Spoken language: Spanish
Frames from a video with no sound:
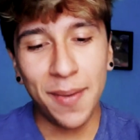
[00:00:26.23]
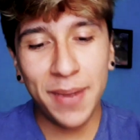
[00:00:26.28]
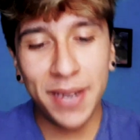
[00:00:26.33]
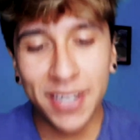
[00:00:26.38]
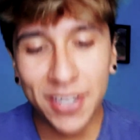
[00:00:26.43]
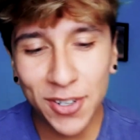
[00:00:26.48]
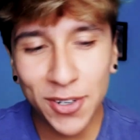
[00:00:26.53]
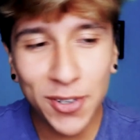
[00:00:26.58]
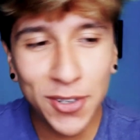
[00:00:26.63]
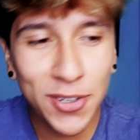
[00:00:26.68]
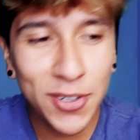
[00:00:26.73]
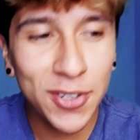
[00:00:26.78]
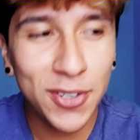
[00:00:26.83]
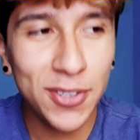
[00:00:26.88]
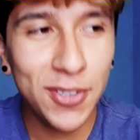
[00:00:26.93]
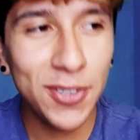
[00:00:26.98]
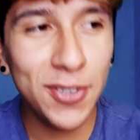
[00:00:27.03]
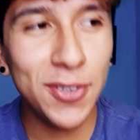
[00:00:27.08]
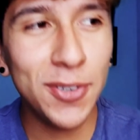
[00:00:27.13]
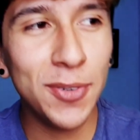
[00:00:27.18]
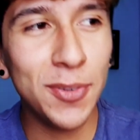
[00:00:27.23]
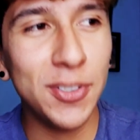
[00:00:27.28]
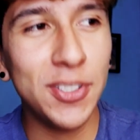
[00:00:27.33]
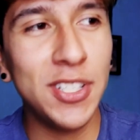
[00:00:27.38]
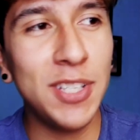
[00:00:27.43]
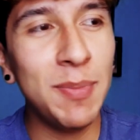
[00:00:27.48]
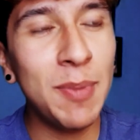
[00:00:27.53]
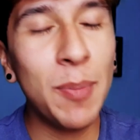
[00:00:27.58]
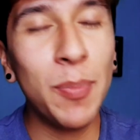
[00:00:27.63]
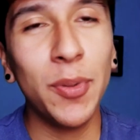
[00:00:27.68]
A ver, yo, yo, yo
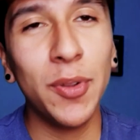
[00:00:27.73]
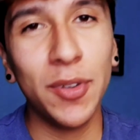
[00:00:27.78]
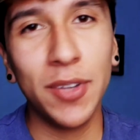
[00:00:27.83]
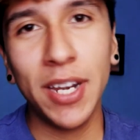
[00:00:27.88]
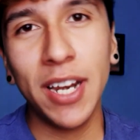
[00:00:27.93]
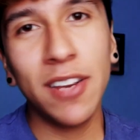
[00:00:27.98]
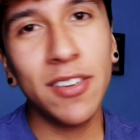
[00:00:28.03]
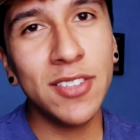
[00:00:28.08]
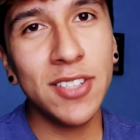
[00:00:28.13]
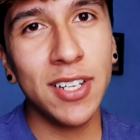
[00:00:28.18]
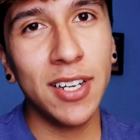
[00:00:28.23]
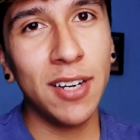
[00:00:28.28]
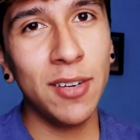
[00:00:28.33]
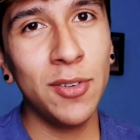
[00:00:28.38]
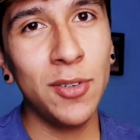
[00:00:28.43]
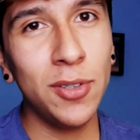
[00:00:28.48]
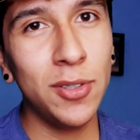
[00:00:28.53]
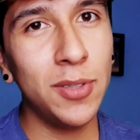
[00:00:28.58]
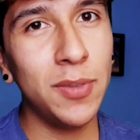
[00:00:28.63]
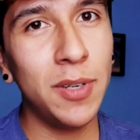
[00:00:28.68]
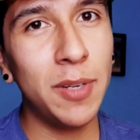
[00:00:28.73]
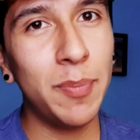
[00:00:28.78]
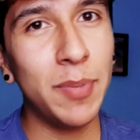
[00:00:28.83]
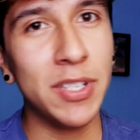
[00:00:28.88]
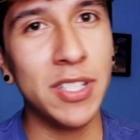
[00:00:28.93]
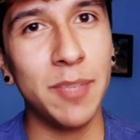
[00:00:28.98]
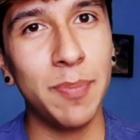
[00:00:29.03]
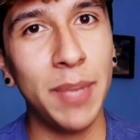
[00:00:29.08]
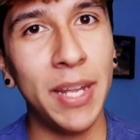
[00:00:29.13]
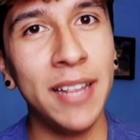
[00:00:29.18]
sí me podría considerar un youtuber
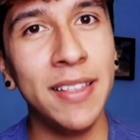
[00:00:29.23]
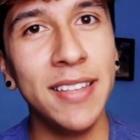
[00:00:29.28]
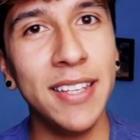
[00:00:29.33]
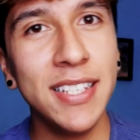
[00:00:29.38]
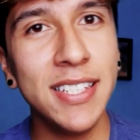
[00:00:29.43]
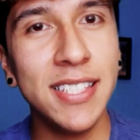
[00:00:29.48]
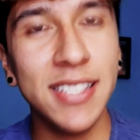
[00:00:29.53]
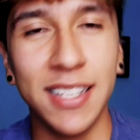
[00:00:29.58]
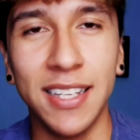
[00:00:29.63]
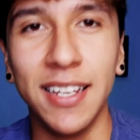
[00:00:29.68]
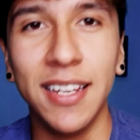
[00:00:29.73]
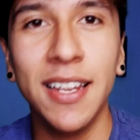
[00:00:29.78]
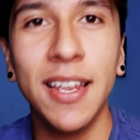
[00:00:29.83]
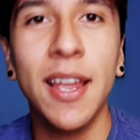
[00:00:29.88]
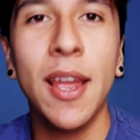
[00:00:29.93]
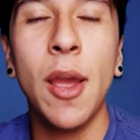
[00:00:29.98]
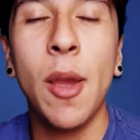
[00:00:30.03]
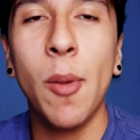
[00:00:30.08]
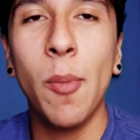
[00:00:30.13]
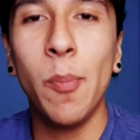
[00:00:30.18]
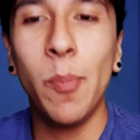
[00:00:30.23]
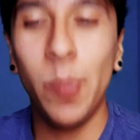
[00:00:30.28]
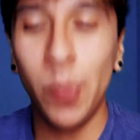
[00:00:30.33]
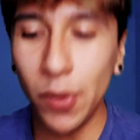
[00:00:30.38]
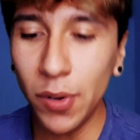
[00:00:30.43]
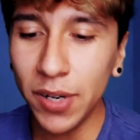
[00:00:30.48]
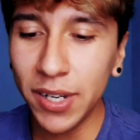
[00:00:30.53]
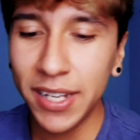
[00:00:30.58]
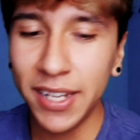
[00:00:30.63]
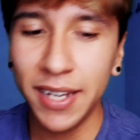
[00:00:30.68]
principiante, sí.
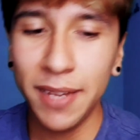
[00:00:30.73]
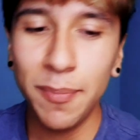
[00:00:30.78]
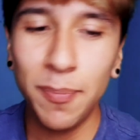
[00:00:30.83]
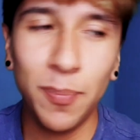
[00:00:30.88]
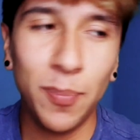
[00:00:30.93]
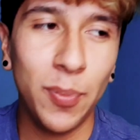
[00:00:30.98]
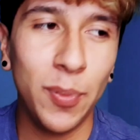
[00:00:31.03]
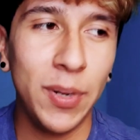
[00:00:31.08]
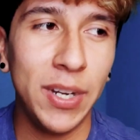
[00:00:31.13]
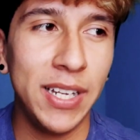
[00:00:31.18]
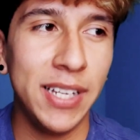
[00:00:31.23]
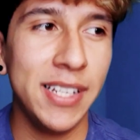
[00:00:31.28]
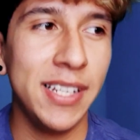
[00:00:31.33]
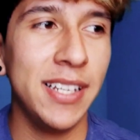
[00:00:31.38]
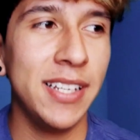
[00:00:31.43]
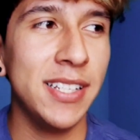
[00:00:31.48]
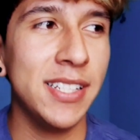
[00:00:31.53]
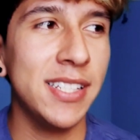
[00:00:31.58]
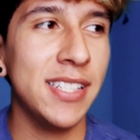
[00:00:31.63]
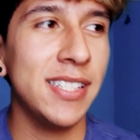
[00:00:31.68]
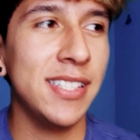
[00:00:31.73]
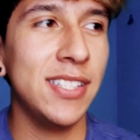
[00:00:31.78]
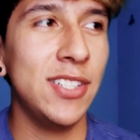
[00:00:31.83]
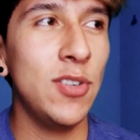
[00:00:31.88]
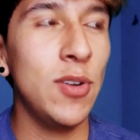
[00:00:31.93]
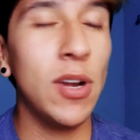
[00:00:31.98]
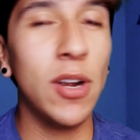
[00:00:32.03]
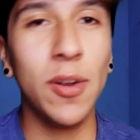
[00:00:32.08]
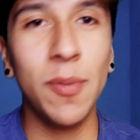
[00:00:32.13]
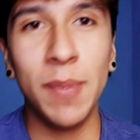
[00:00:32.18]
Porque pues
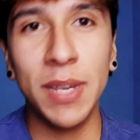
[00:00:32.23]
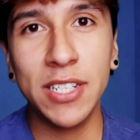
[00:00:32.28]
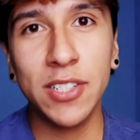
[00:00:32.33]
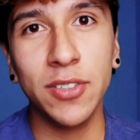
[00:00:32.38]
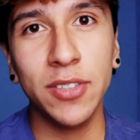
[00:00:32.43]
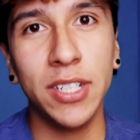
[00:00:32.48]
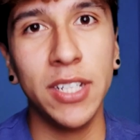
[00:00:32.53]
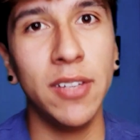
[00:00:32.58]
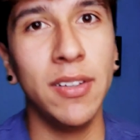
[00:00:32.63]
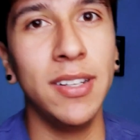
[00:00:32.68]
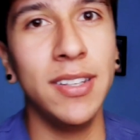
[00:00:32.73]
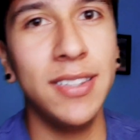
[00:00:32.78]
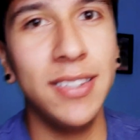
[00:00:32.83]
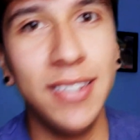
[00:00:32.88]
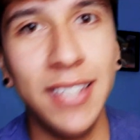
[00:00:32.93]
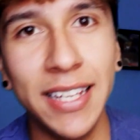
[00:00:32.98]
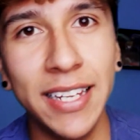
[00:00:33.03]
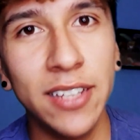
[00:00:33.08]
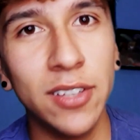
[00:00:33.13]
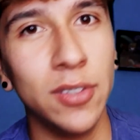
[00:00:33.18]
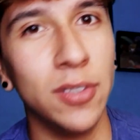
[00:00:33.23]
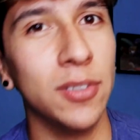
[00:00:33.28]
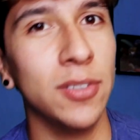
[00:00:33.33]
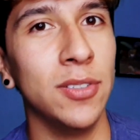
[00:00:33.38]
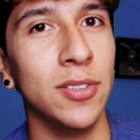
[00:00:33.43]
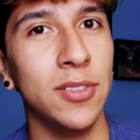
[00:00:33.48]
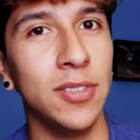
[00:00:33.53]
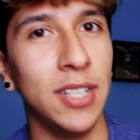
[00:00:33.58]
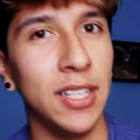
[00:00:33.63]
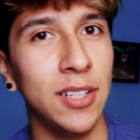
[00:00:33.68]
yo hago más contenido en TikTok,
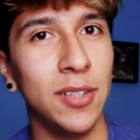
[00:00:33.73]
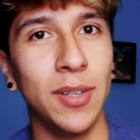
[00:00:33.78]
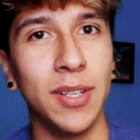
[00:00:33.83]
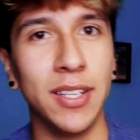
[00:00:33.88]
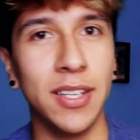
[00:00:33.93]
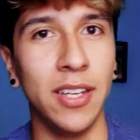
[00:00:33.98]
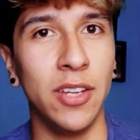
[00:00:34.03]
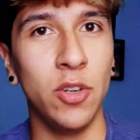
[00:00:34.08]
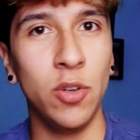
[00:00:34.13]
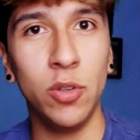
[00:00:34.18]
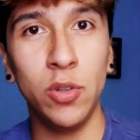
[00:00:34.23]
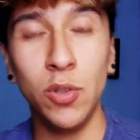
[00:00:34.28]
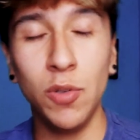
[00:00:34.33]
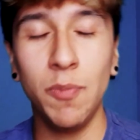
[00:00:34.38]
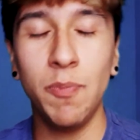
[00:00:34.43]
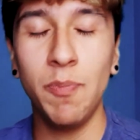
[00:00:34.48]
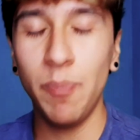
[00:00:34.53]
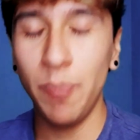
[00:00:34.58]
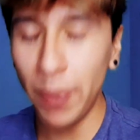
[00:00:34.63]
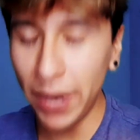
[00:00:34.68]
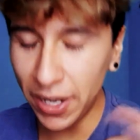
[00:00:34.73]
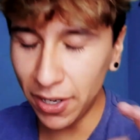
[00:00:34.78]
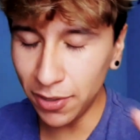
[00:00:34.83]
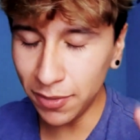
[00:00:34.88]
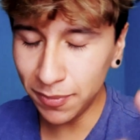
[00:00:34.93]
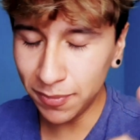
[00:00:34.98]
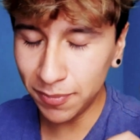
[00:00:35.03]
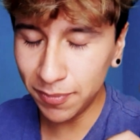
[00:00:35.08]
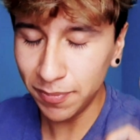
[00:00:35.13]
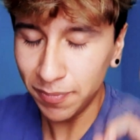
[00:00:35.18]
no tanto aquí en YouTube. Pero,